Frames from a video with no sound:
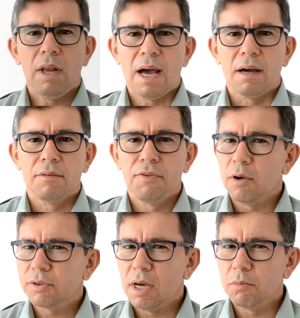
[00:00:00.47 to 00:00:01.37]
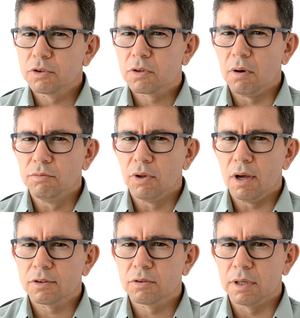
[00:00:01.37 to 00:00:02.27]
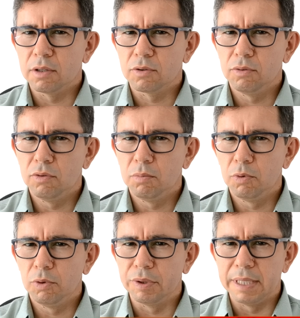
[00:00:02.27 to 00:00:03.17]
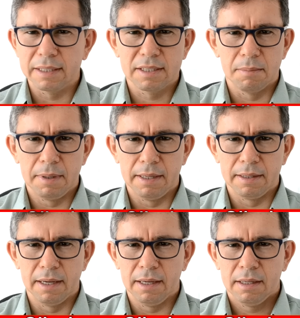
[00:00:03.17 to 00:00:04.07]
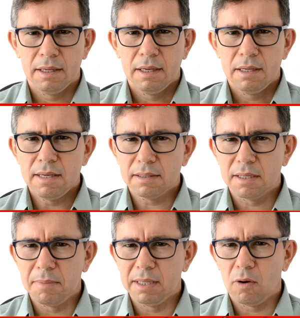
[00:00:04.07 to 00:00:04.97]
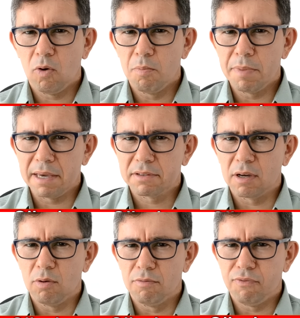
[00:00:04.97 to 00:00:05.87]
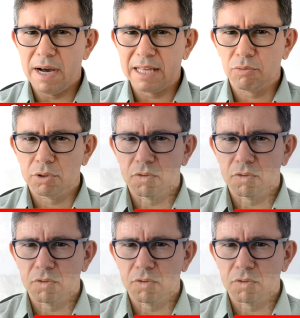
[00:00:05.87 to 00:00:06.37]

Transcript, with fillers: Olá, voltamos com o nosso resumo da semana. E a semana começa com fatos